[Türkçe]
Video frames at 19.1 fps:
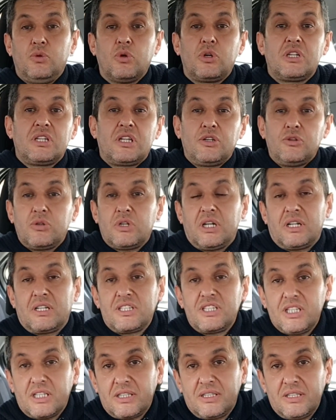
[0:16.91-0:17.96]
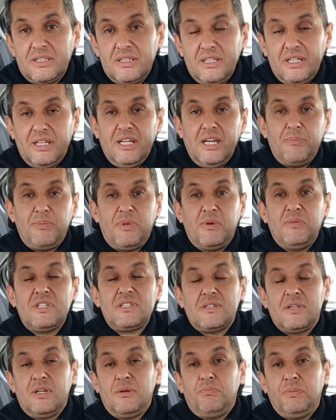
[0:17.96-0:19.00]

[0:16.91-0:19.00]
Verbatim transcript: o kadar yukarı çıktığını hepimiz